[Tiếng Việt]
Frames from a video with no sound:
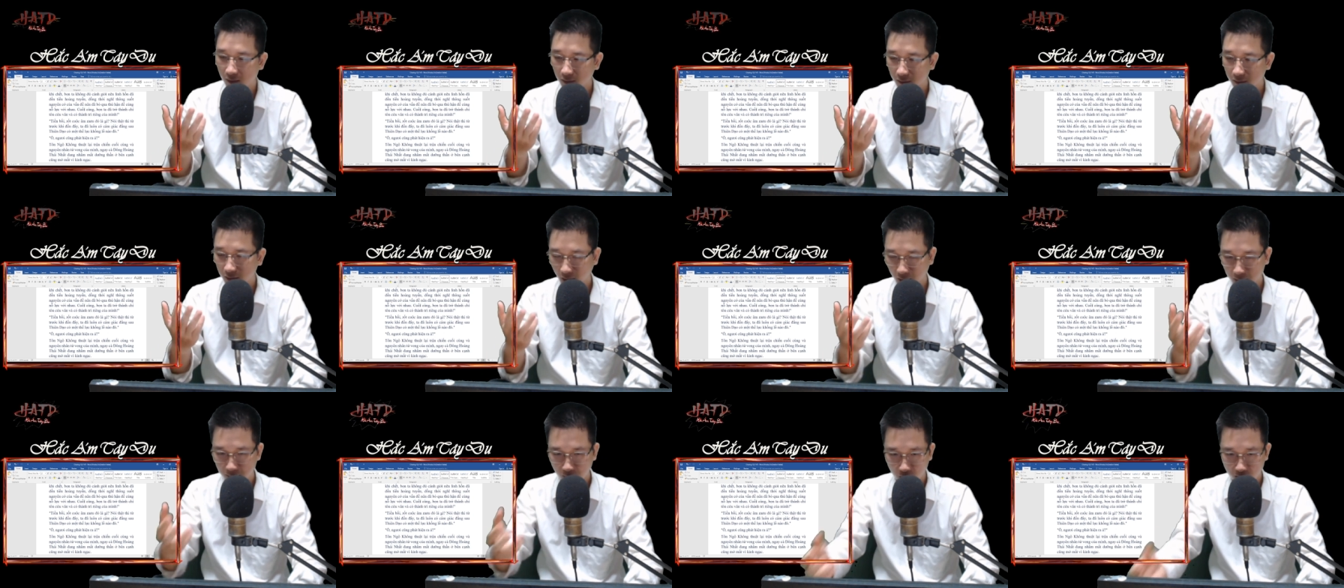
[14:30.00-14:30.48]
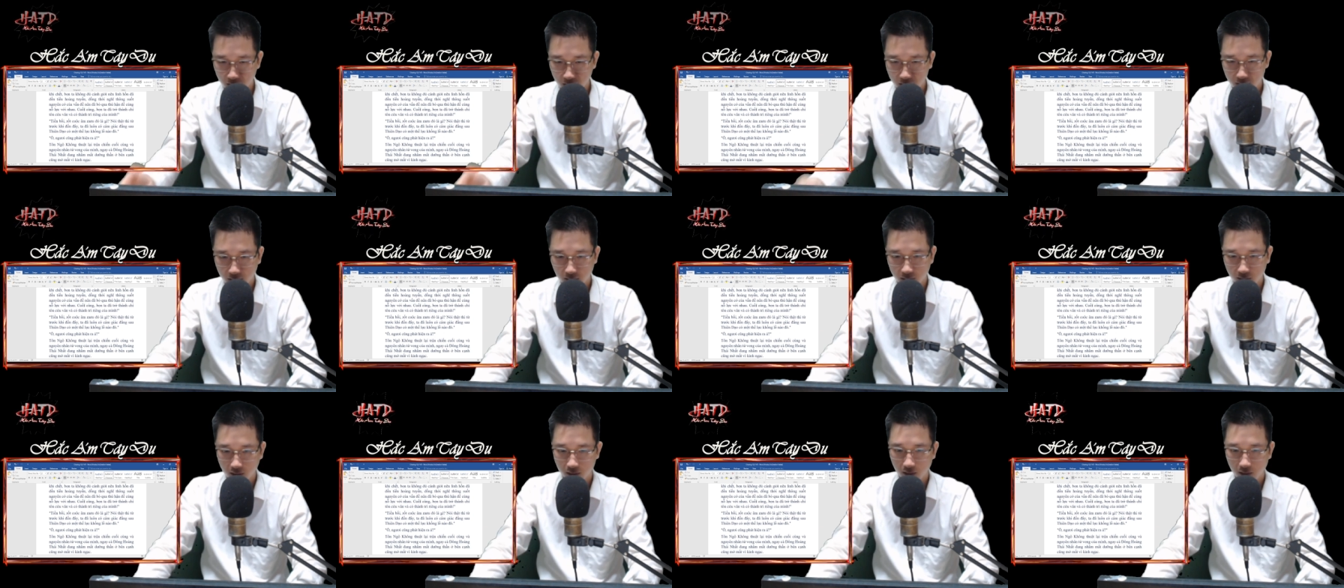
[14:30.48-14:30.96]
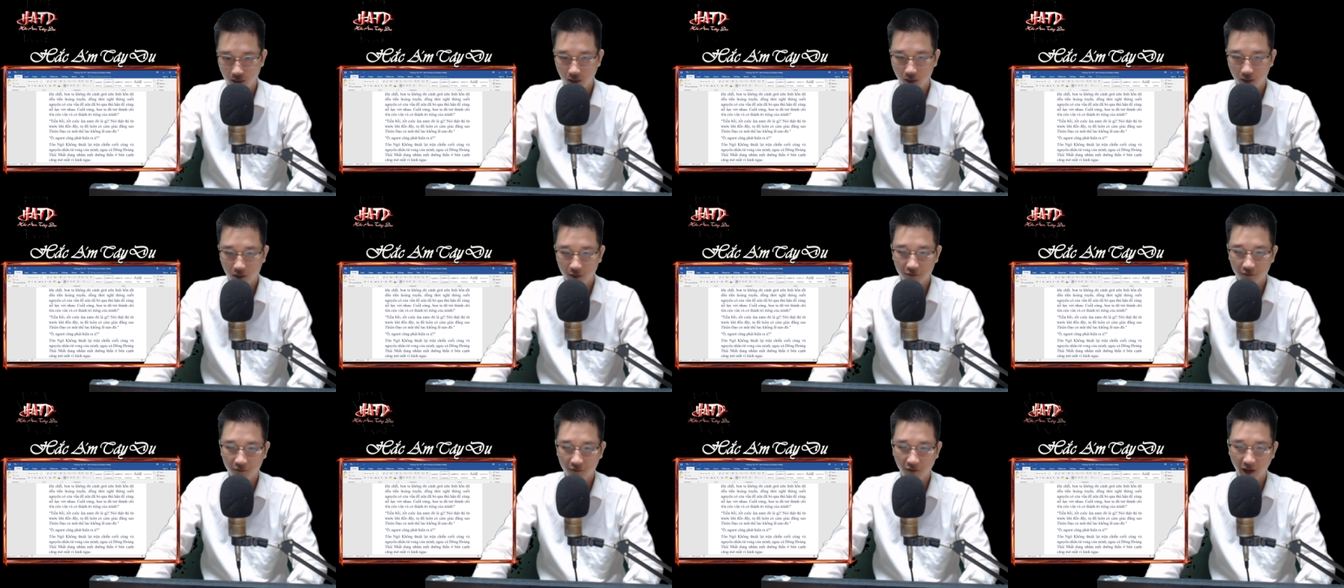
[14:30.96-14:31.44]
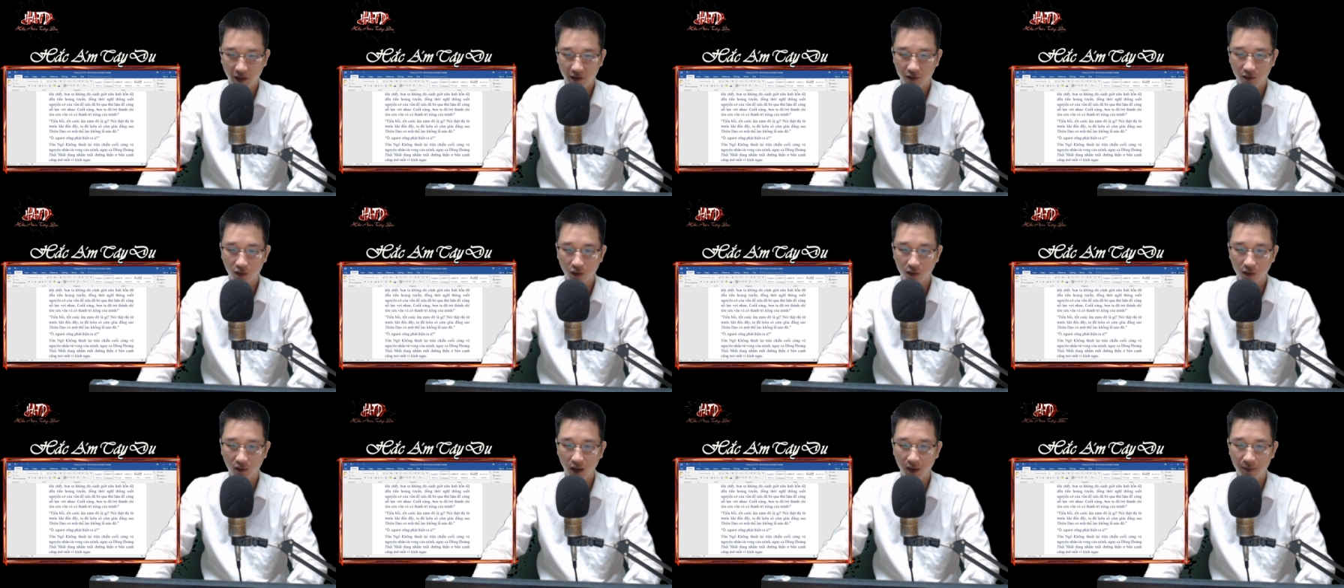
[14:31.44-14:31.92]
Tiền bối, vậy
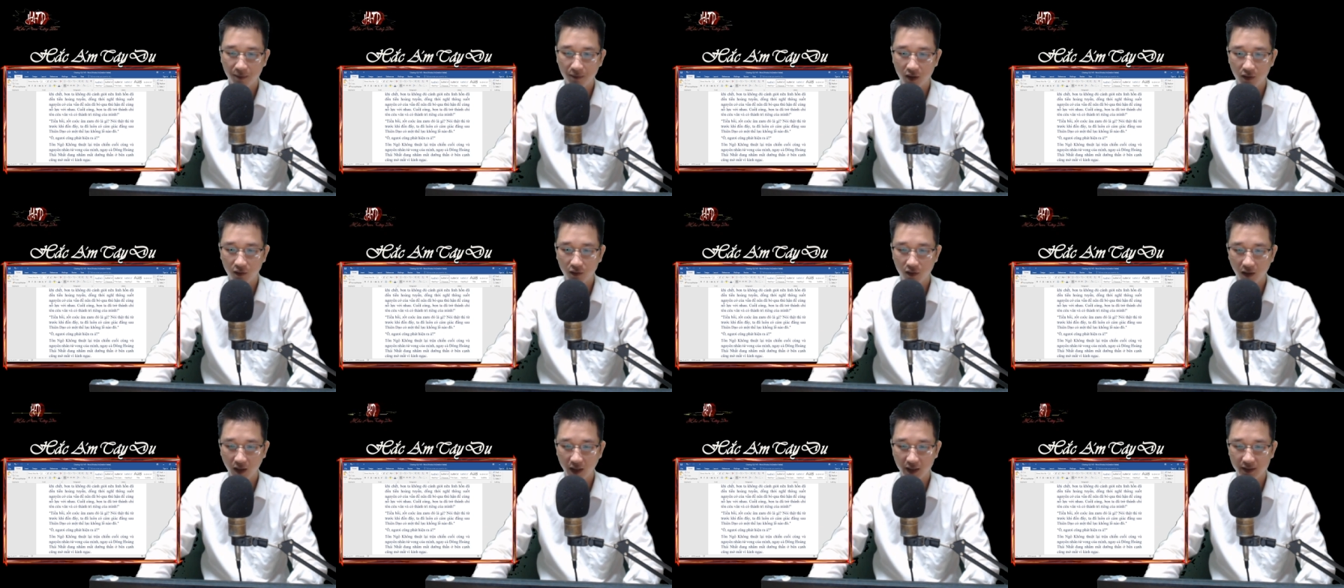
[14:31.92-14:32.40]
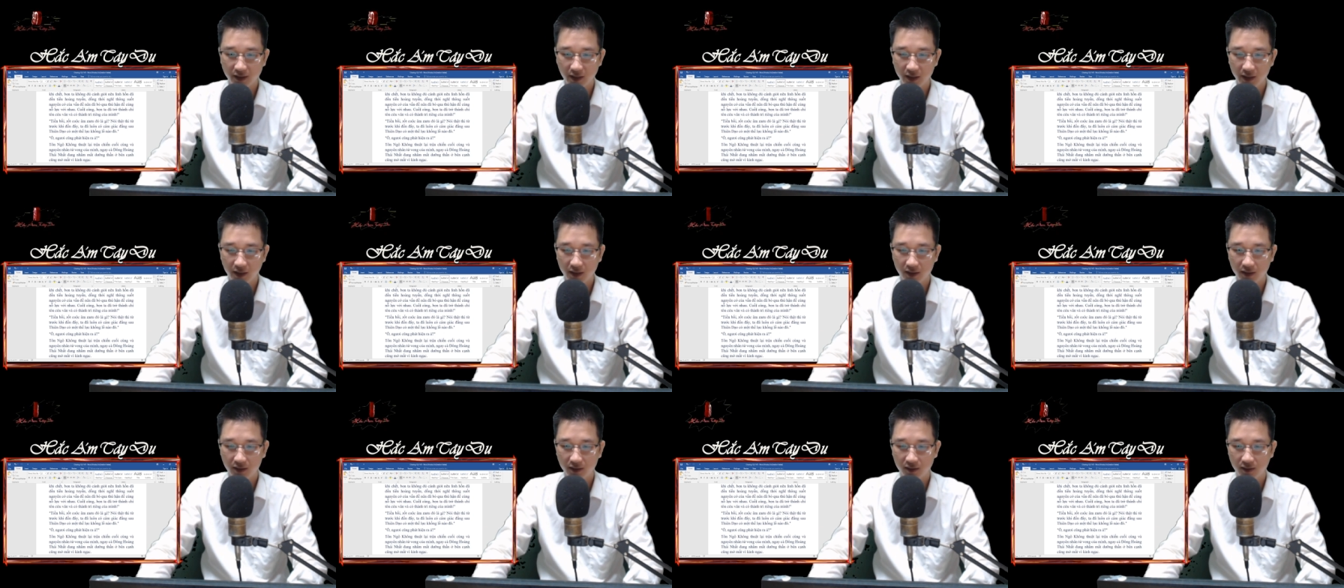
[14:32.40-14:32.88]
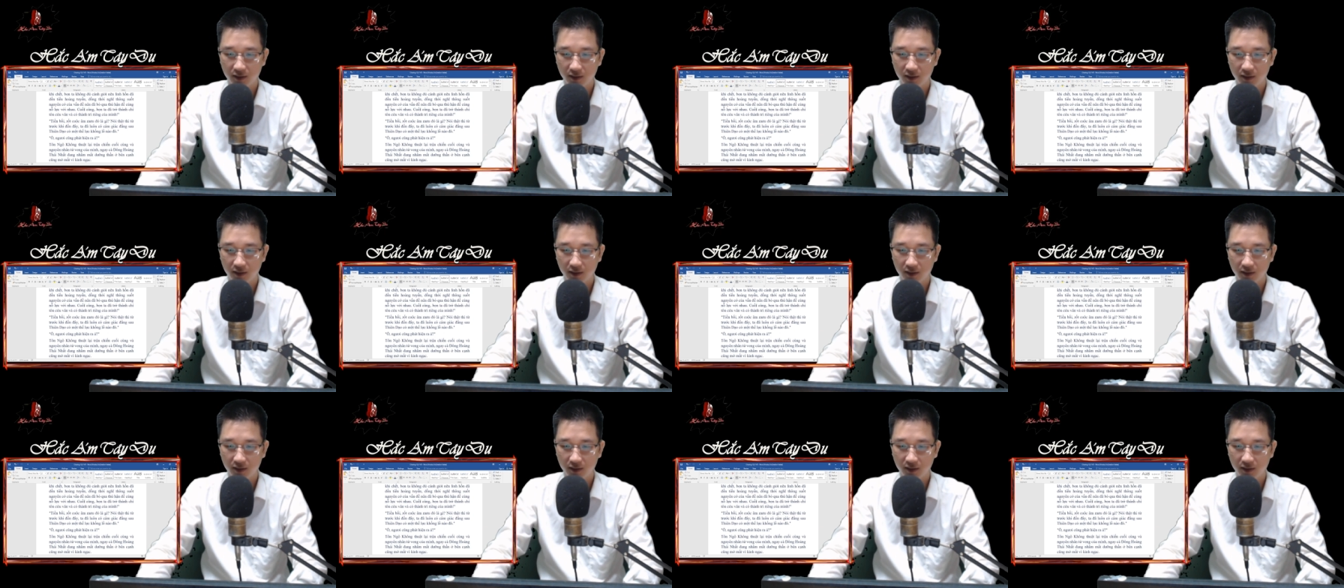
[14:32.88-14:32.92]
rốt cuộc âm mưu đó là gì?